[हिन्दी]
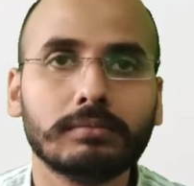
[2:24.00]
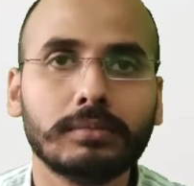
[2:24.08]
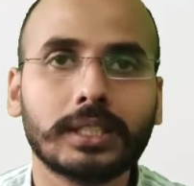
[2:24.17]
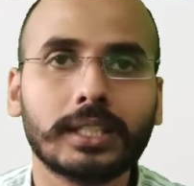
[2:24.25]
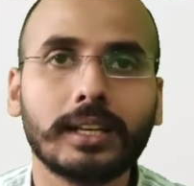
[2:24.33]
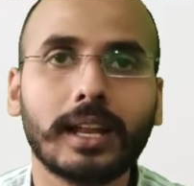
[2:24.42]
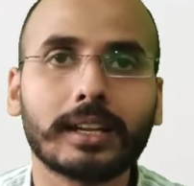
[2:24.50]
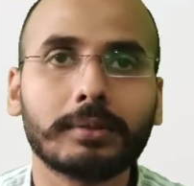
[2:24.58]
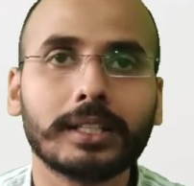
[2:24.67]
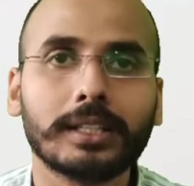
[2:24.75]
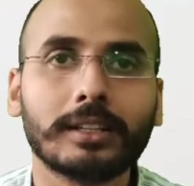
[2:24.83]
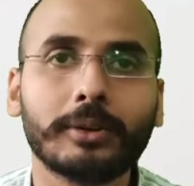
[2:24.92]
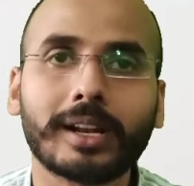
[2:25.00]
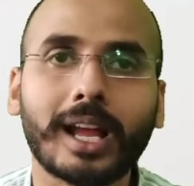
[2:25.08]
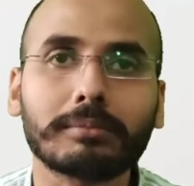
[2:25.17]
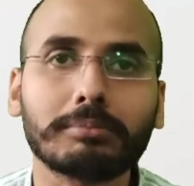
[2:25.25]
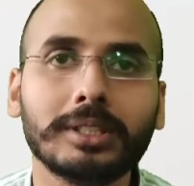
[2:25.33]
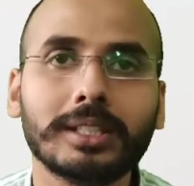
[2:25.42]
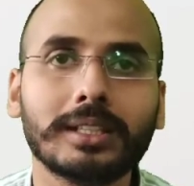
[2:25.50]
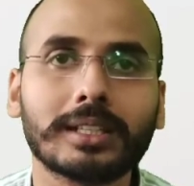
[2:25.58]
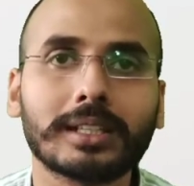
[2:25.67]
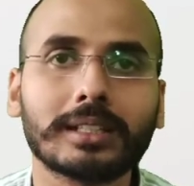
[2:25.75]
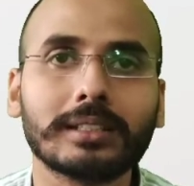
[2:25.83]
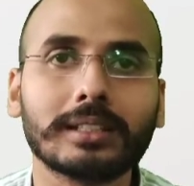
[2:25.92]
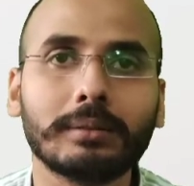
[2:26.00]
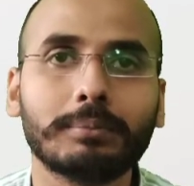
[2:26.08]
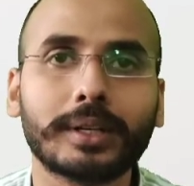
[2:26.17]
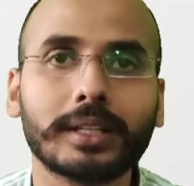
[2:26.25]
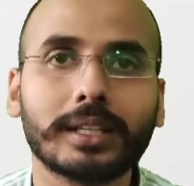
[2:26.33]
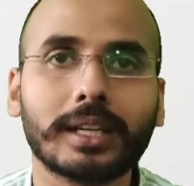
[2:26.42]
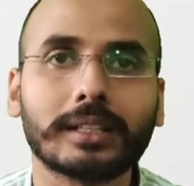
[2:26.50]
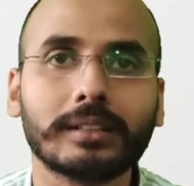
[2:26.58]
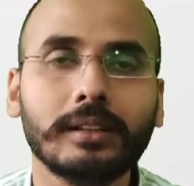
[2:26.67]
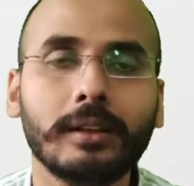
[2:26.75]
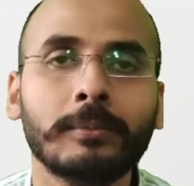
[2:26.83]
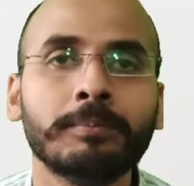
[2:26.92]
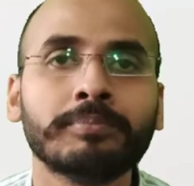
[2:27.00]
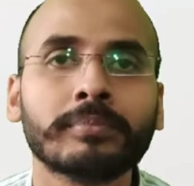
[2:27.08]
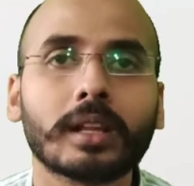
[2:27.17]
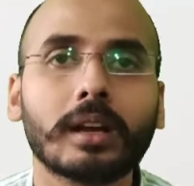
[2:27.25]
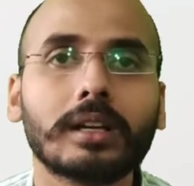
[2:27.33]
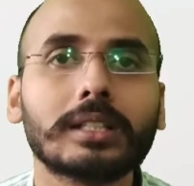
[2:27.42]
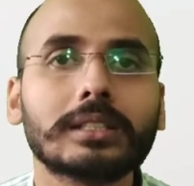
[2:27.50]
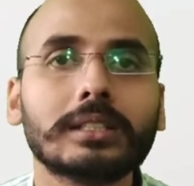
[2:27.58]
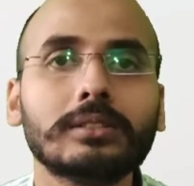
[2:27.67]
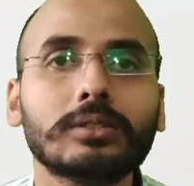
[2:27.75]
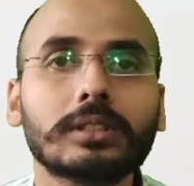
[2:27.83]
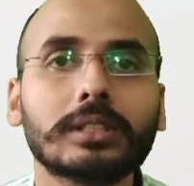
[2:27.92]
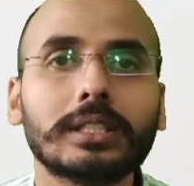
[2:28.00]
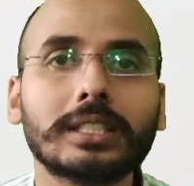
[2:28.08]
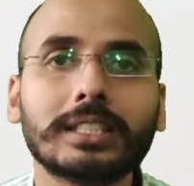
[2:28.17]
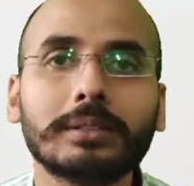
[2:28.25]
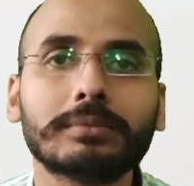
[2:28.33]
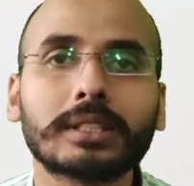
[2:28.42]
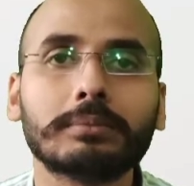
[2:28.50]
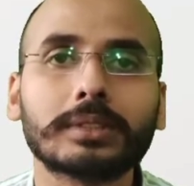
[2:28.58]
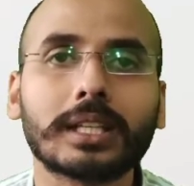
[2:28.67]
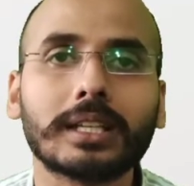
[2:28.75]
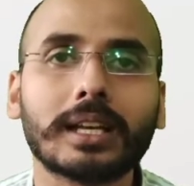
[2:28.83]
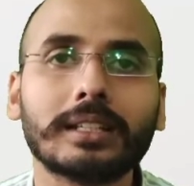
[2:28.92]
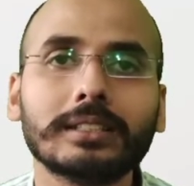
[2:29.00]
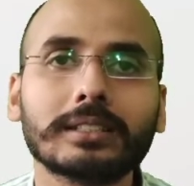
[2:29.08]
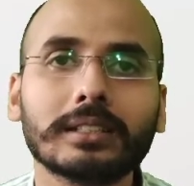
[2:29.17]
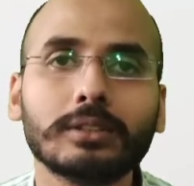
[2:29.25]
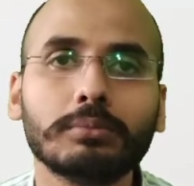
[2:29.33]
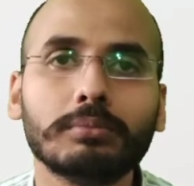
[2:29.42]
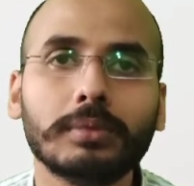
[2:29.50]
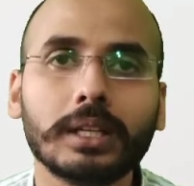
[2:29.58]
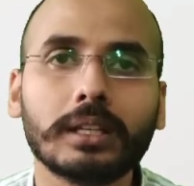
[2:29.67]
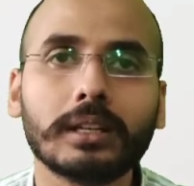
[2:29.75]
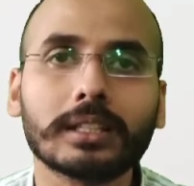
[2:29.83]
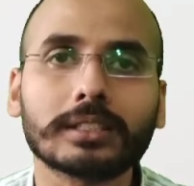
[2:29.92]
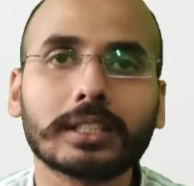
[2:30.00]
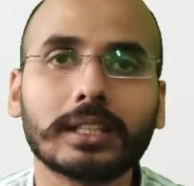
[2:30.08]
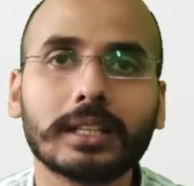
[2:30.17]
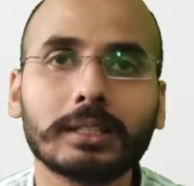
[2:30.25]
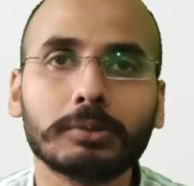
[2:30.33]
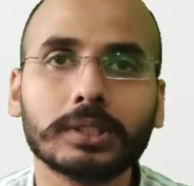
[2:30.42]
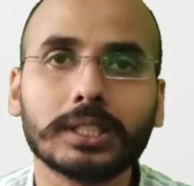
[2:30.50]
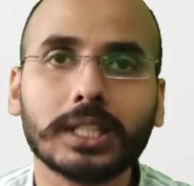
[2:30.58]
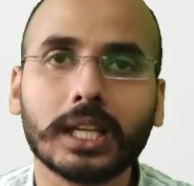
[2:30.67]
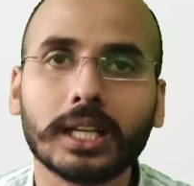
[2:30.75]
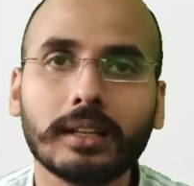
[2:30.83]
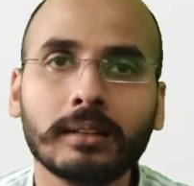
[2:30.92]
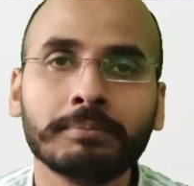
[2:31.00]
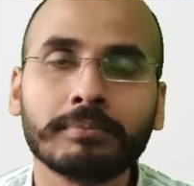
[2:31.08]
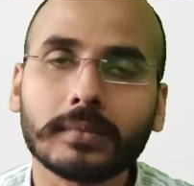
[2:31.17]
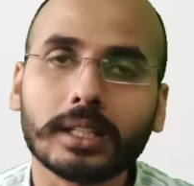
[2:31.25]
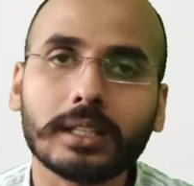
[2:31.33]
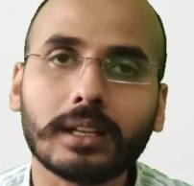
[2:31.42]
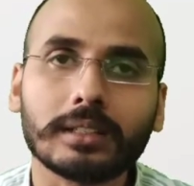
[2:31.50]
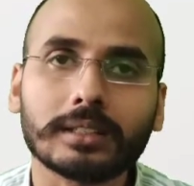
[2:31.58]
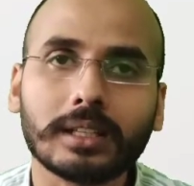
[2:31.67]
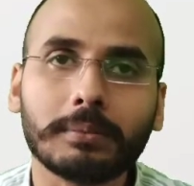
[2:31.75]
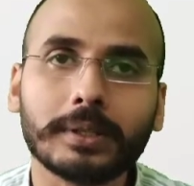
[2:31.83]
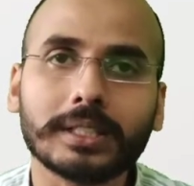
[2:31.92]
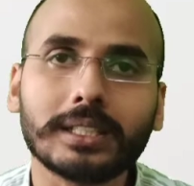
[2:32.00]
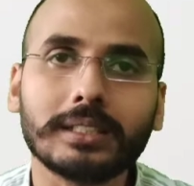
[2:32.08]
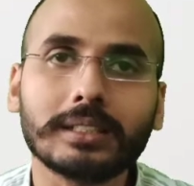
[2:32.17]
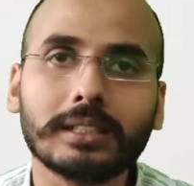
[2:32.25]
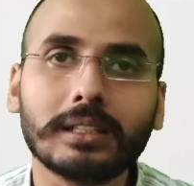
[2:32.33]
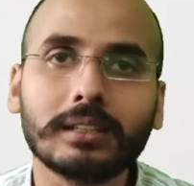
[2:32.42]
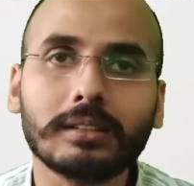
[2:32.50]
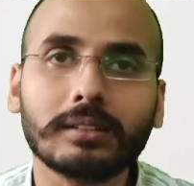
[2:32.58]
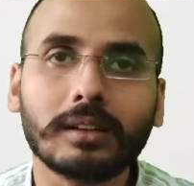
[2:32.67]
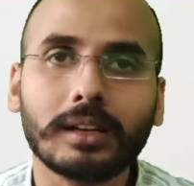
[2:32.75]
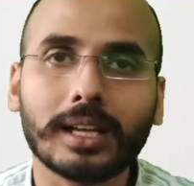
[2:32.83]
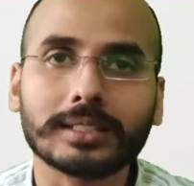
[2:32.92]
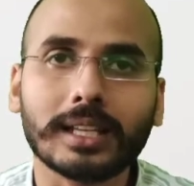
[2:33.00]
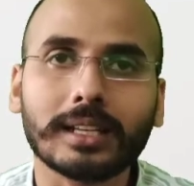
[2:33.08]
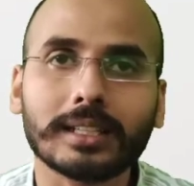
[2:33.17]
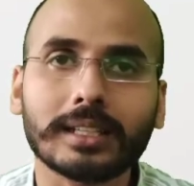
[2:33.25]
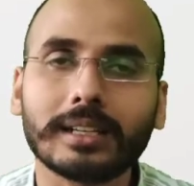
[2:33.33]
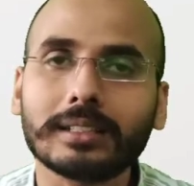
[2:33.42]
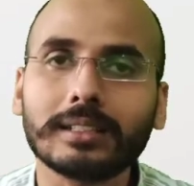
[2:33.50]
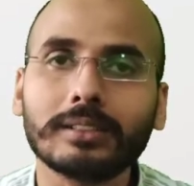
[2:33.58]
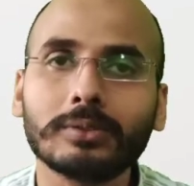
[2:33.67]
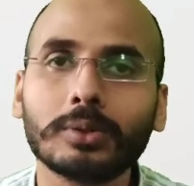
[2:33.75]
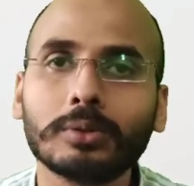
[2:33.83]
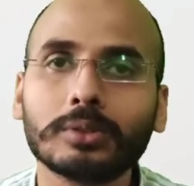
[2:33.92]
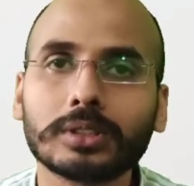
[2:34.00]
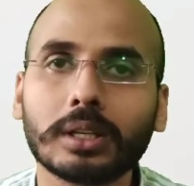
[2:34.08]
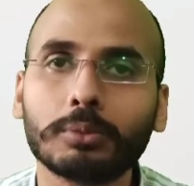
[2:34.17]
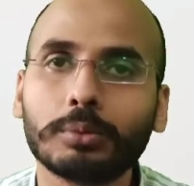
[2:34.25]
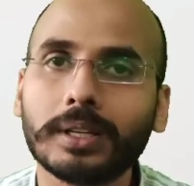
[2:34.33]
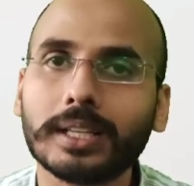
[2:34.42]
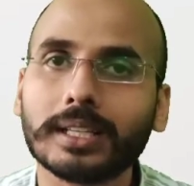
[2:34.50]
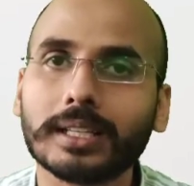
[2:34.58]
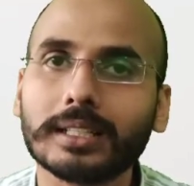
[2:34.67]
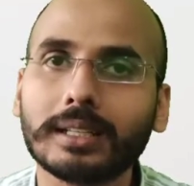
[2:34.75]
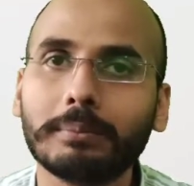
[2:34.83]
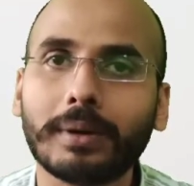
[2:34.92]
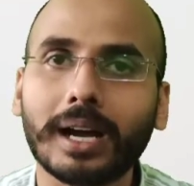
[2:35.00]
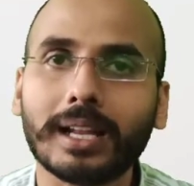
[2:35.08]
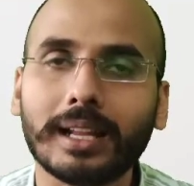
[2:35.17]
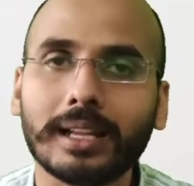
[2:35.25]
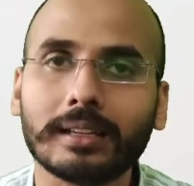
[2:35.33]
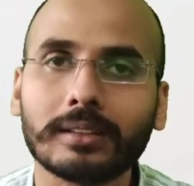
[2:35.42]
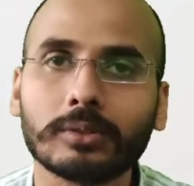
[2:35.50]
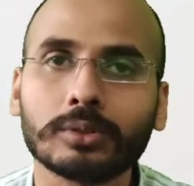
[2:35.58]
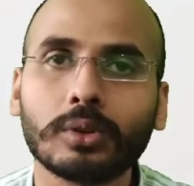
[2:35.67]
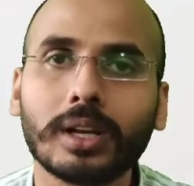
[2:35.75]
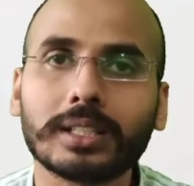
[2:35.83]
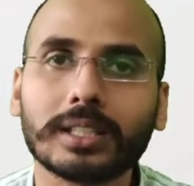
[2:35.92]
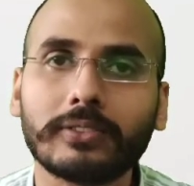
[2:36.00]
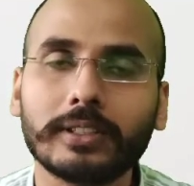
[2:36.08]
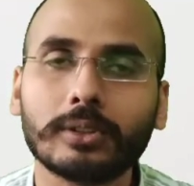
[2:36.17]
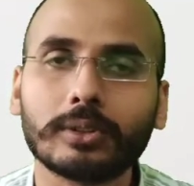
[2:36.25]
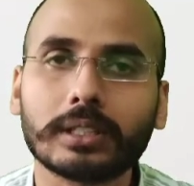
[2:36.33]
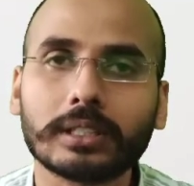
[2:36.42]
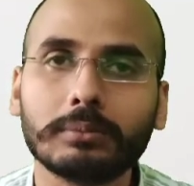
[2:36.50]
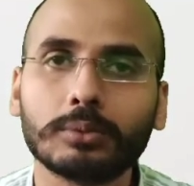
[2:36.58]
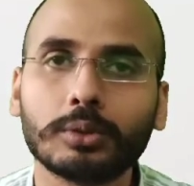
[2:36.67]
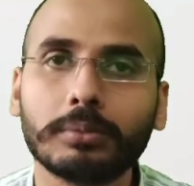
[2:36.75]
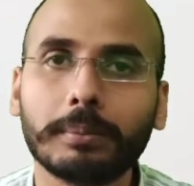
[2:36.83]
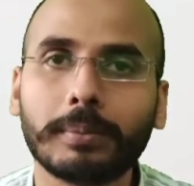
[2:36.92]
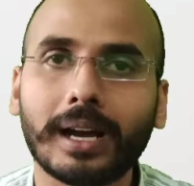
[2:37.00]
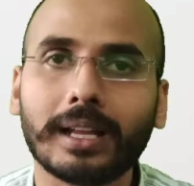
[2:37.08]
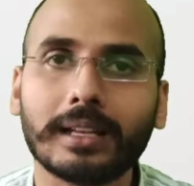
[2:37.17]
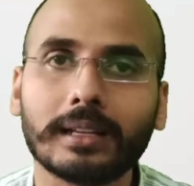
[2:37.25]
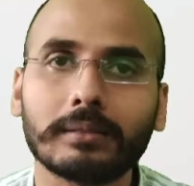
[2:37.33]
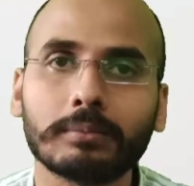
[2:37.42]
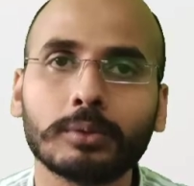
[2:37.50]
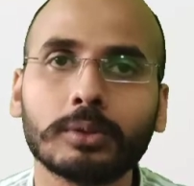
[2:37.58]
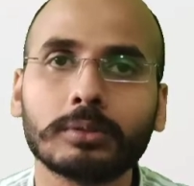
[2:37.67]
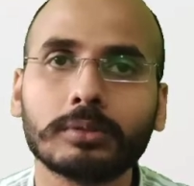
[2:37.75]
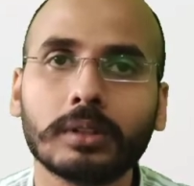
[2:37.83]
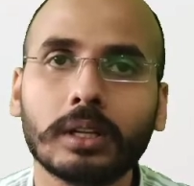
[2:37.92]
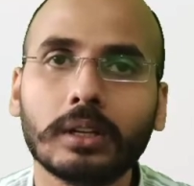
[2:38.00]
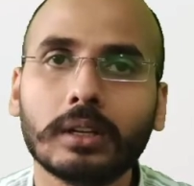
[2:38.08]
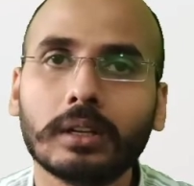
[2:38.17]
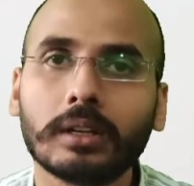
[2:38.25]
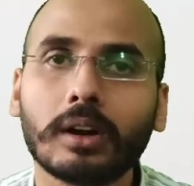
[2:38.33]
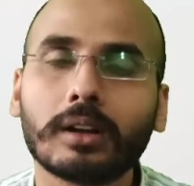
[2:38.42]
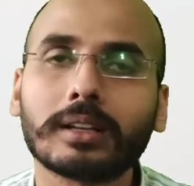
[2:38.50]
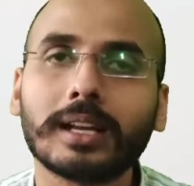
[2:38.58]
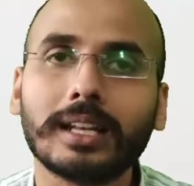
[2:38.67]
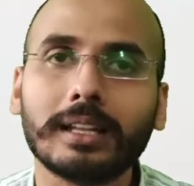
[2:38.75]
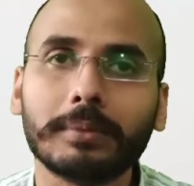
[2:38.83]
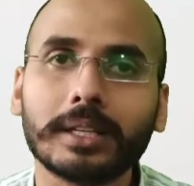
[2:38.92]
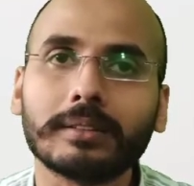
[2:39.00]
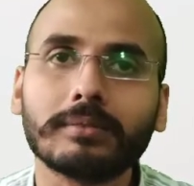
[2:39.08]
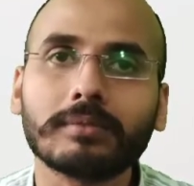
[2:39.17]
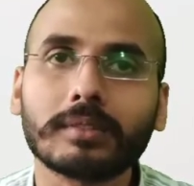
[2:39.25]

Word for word: मीठी लार बनेगी और रात में ये दिक्कत इनकी बढ़ जाएगी और इसकी जो की सिम्टम्स है यानी इसका जो मेन लक्षण है वो ये है कि इसके पेशेंट के ऐसा लगेगा कि वो उसके मुंह में लगेगा कि बाल है उसको ऐसा फील होगा कि मुंह में बाल है मुंह और गले में